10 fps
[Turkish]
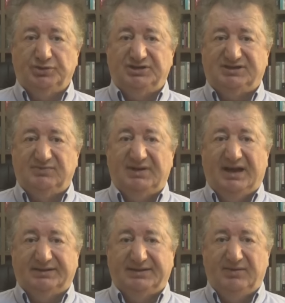
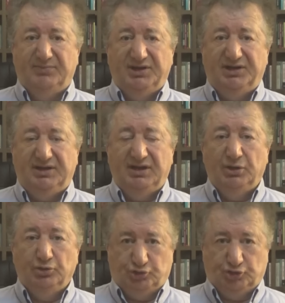isimlerden biri
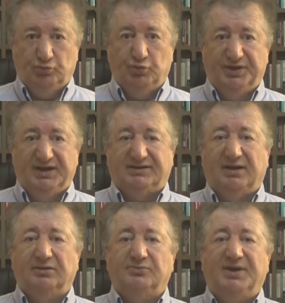Cumhuriyet
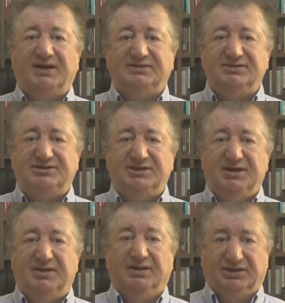Halk
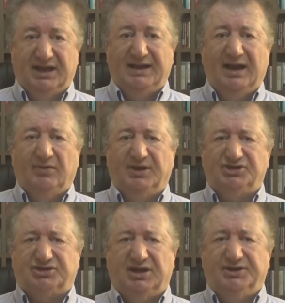Partisi'nin genel
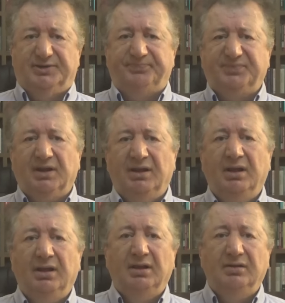başkanı.
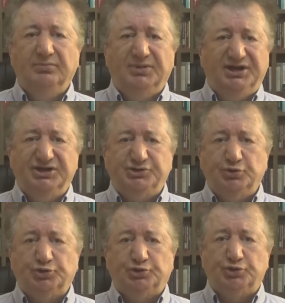Birinci
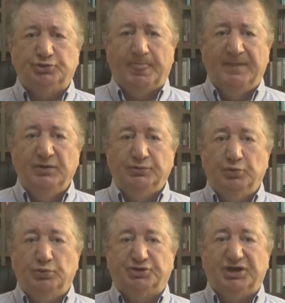husus
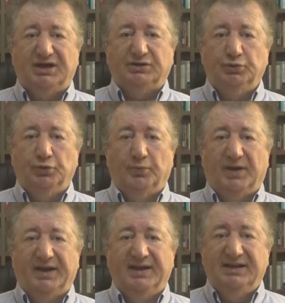Gülşah
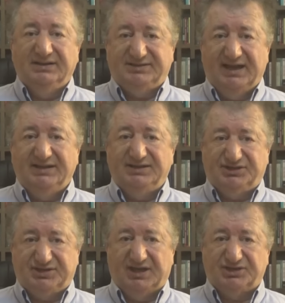Durbay
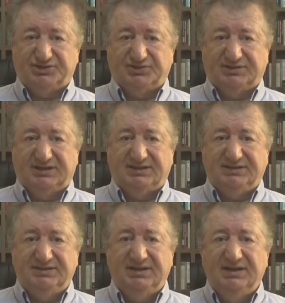kendisi
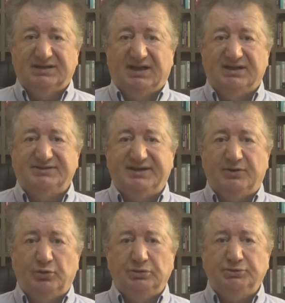açıkladı kanser
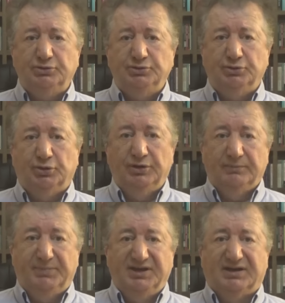olduğunu
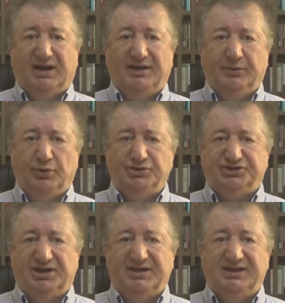bir ay
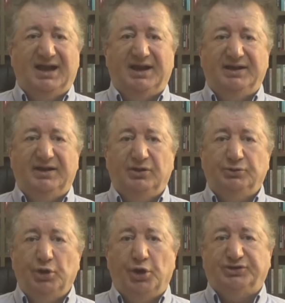önce yani
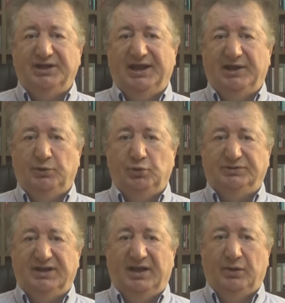4
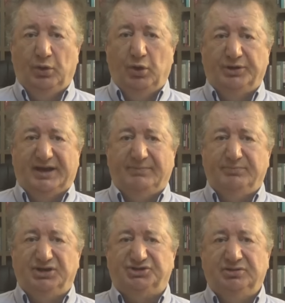Eylül'de
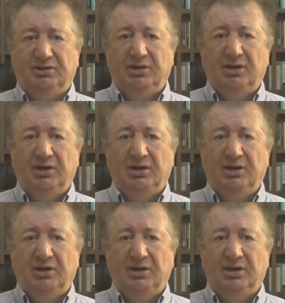öğrenmiş.